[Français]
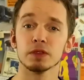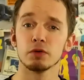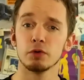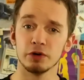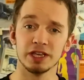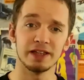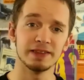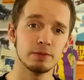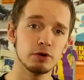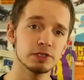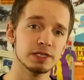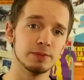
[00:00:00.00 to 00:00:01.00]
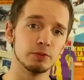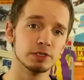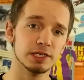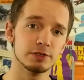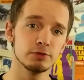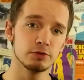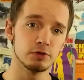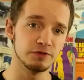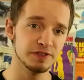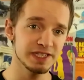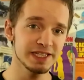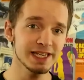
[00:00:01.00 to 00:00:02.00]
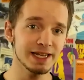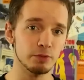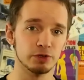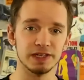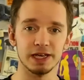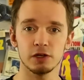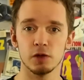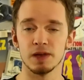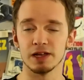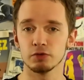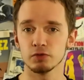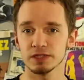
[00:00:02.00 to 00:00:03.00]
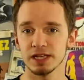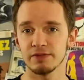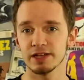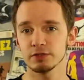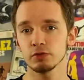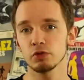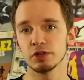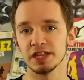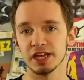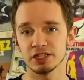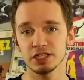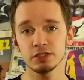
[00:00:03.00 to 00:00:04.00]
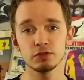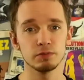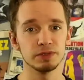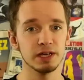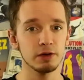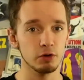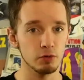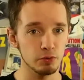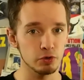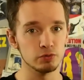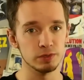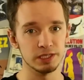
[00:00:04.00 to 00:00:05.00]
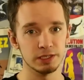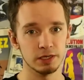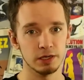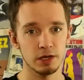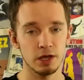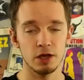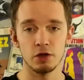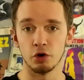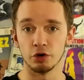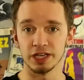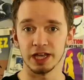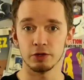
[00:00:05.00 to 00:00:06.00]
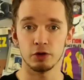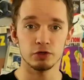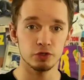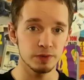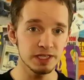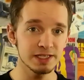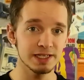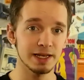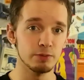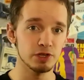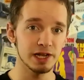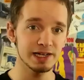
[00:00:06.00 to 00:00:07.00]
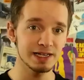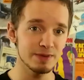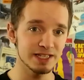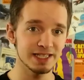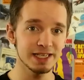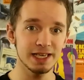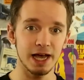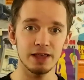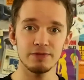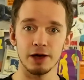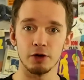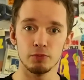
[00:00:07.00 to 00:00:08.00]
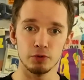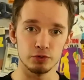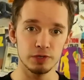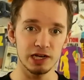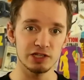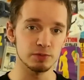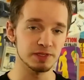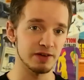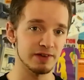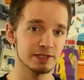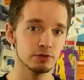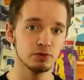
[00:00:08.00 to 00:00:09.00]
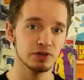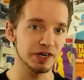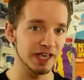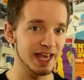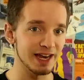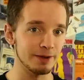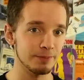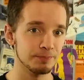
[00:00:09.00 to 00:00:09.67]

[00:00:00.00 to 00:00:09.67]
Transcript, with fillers: On regarde d'abord si les processus de physique élémentaire, comme la conservation de l'énergie, sont bien reproduits. On regarde ensuite si les modèles climatiques arrivent à reproduire les observations réelles.